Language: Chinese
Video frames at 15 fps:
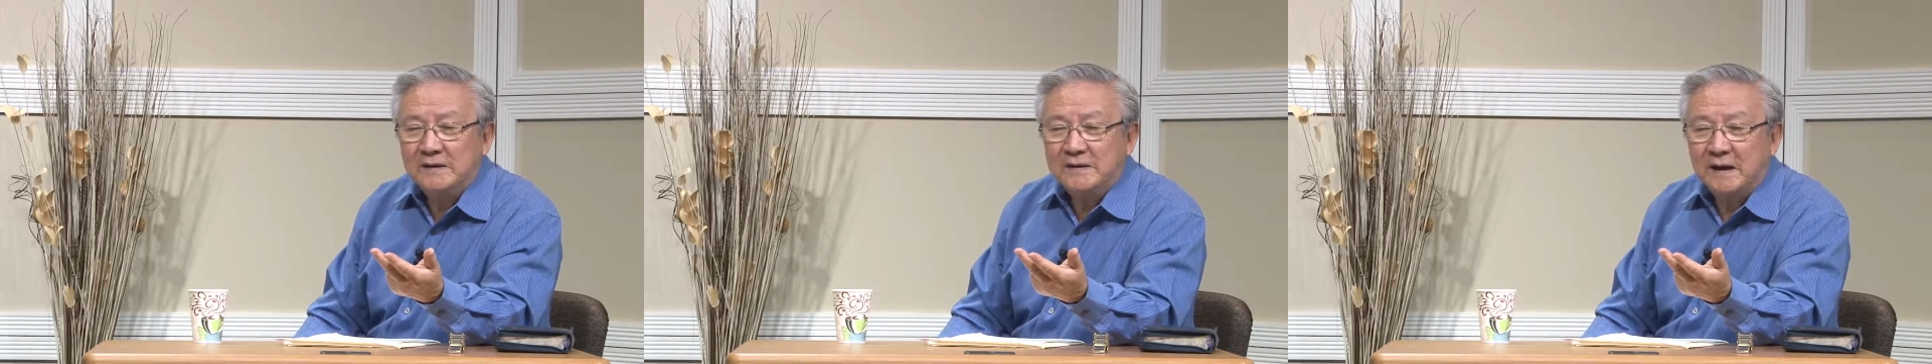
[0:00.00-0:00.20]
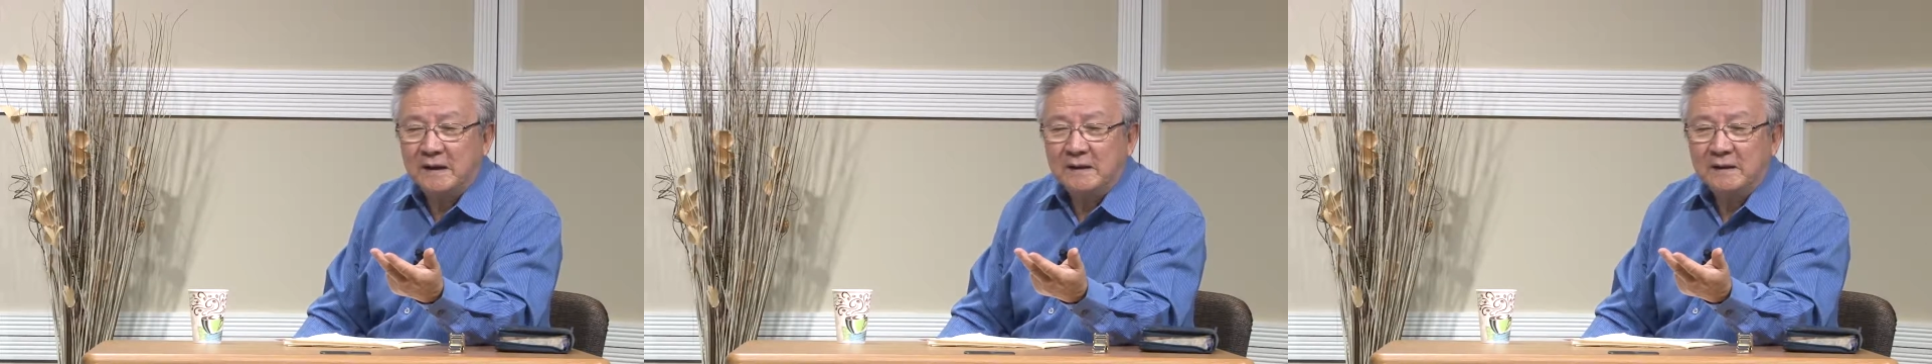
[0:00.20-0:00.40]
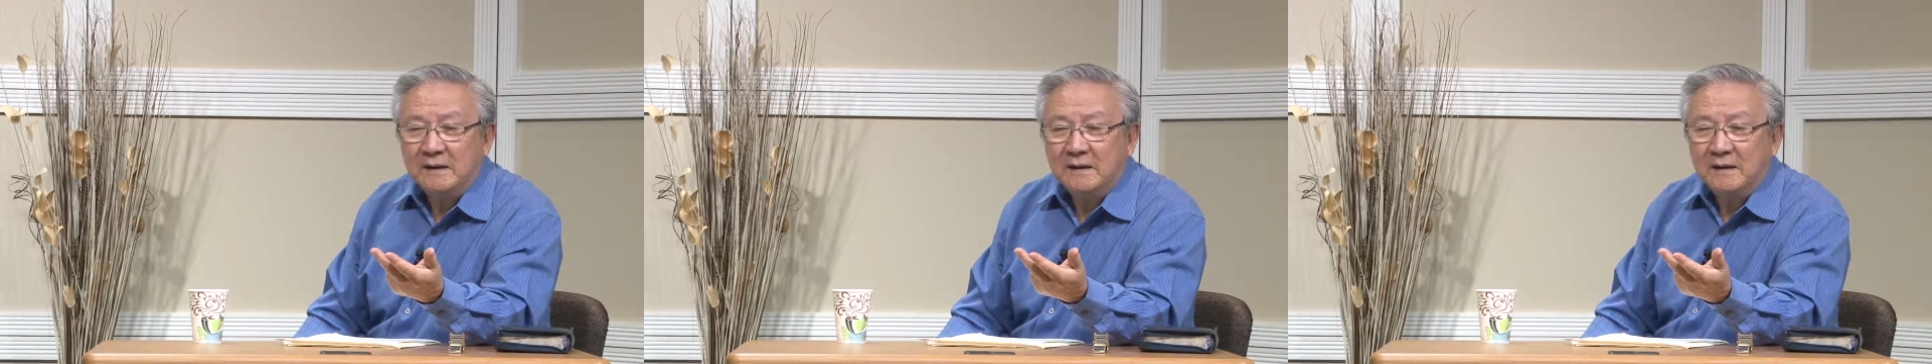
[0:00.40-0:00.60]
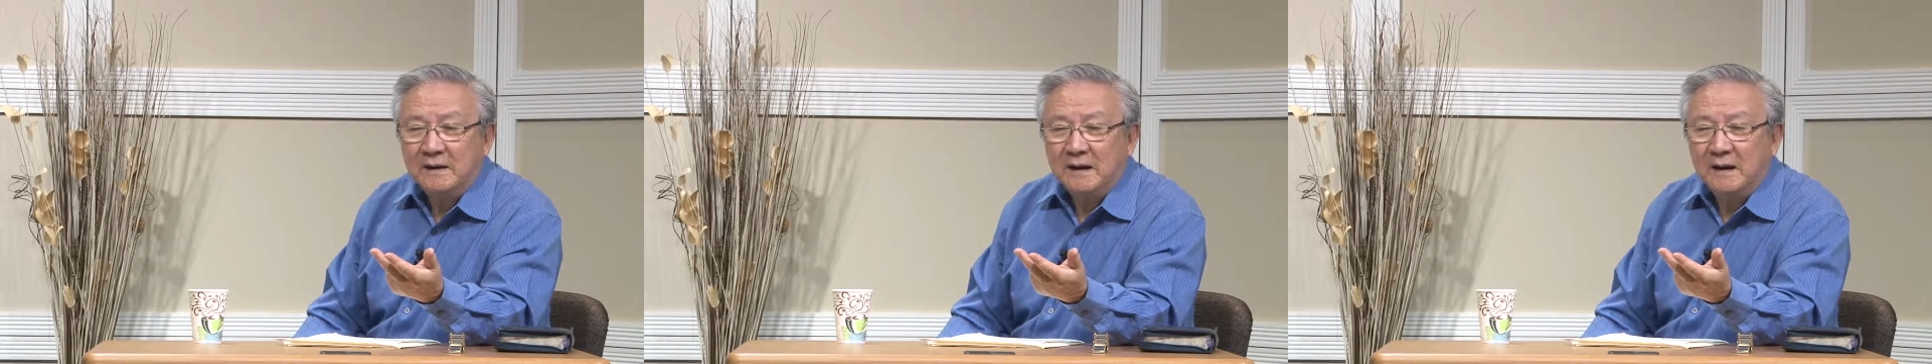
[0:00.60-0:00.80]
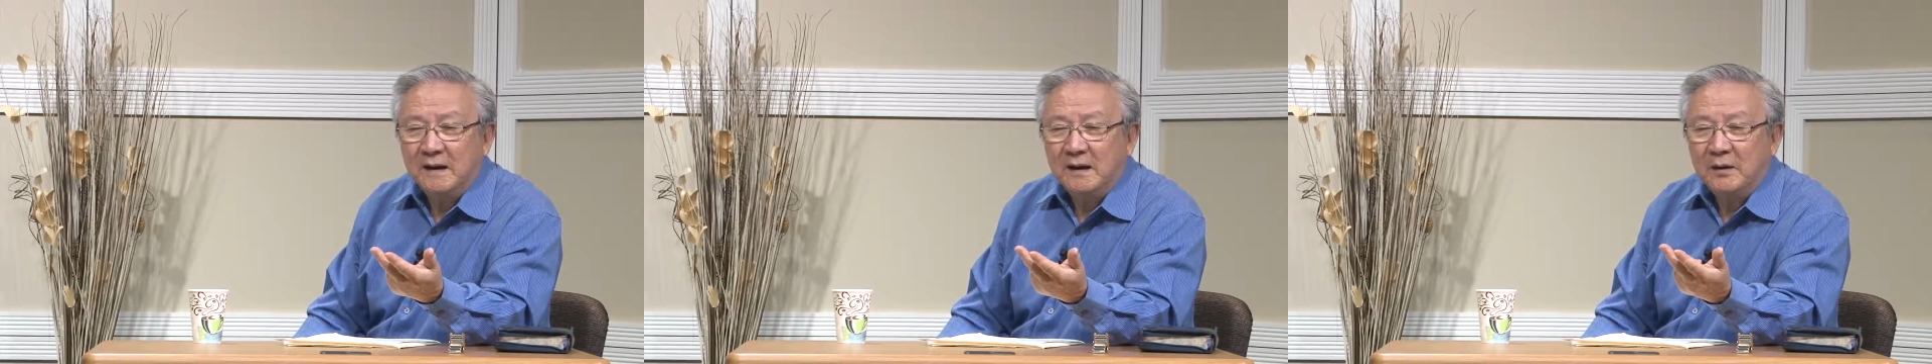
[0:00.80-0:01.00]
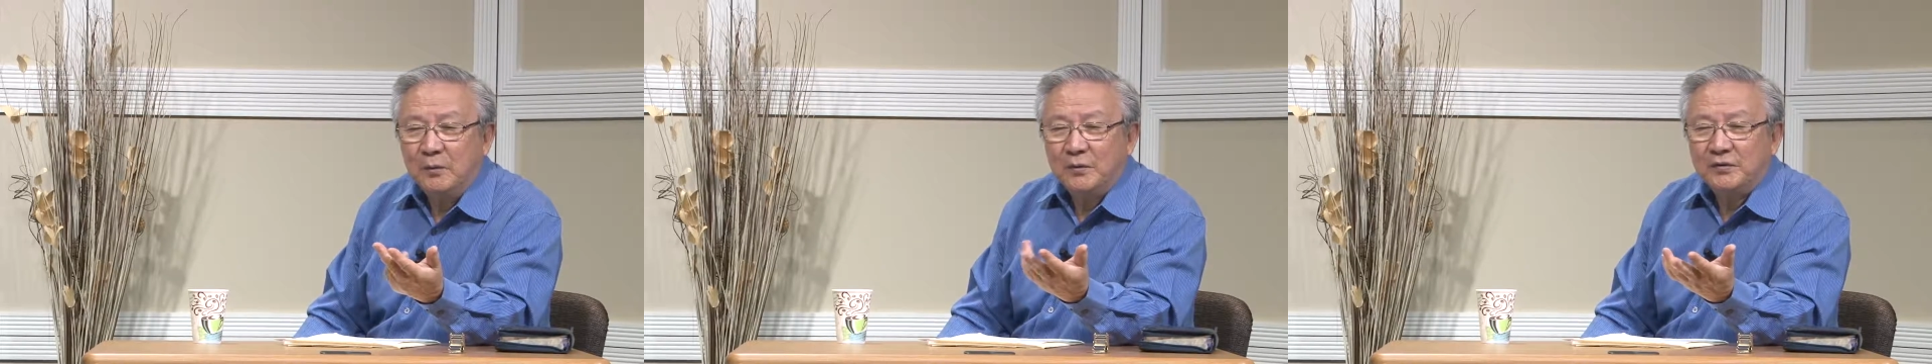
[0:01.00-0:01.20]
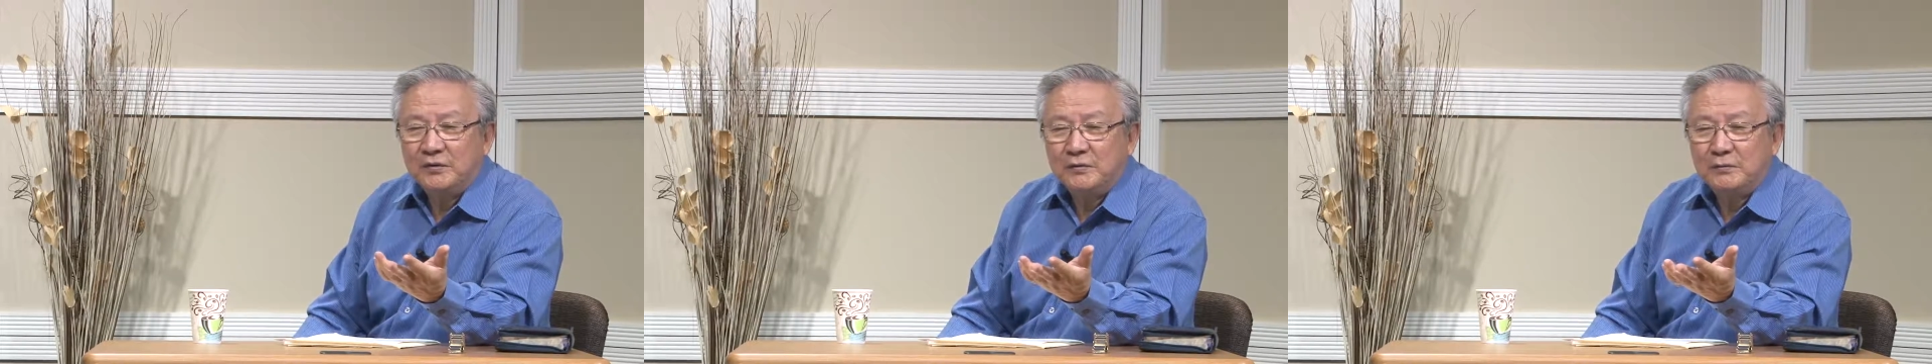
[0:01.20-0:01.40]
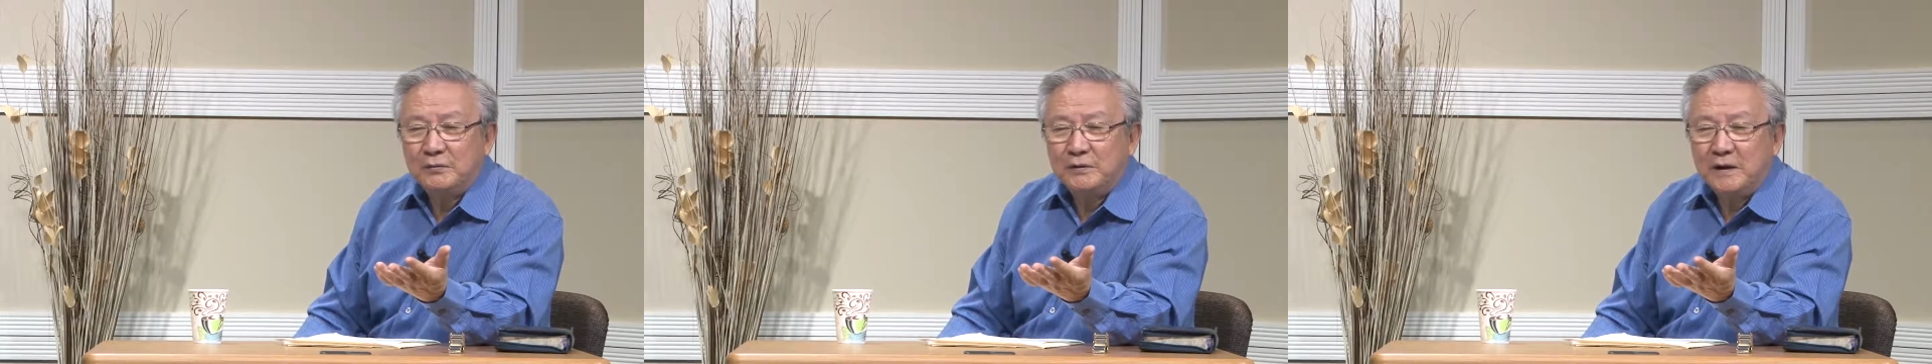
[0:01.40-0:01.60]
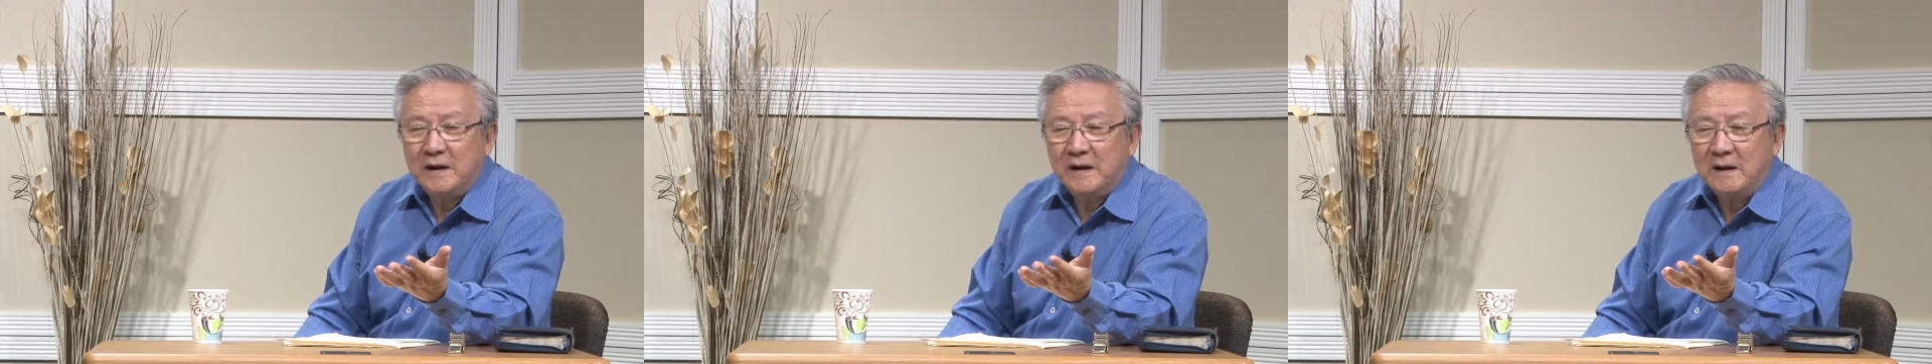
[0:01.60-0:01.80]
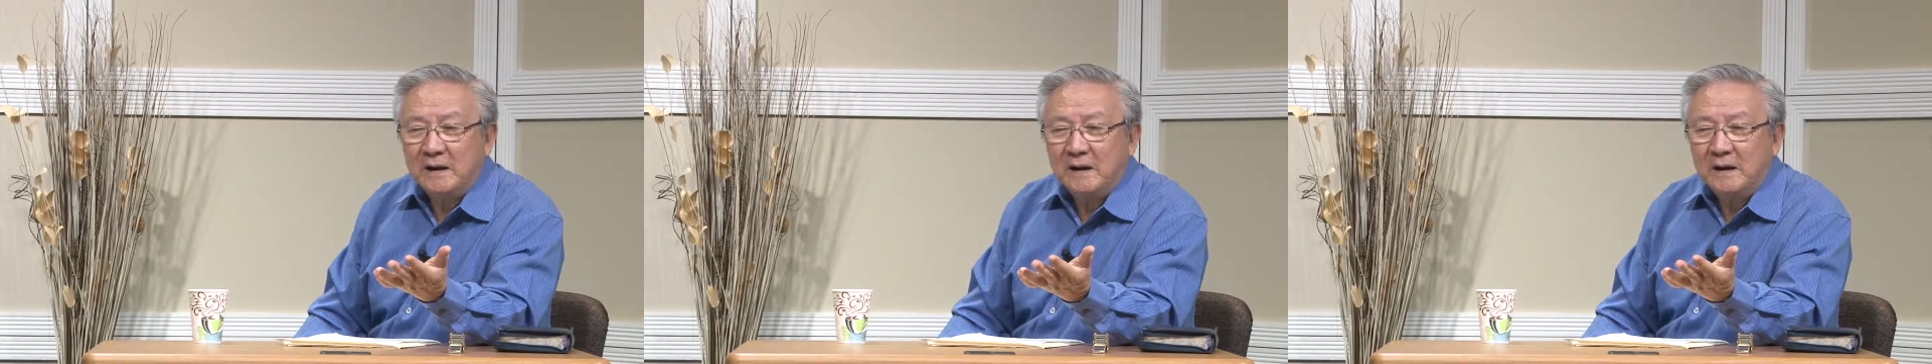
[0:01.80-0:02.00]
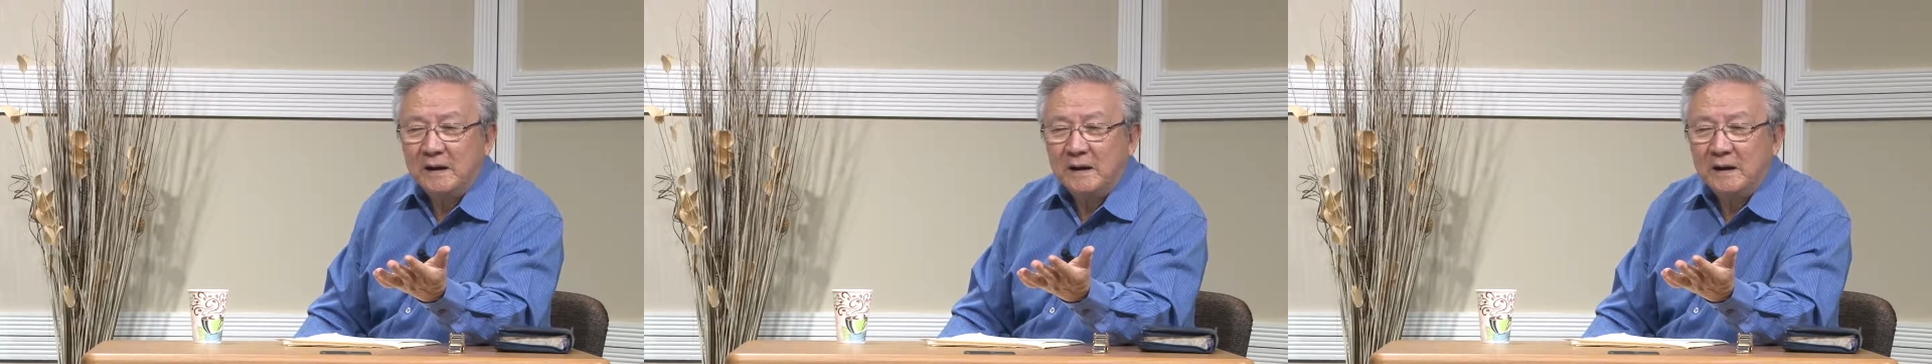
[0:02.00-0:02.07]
讲，啊，我是蝴蝶，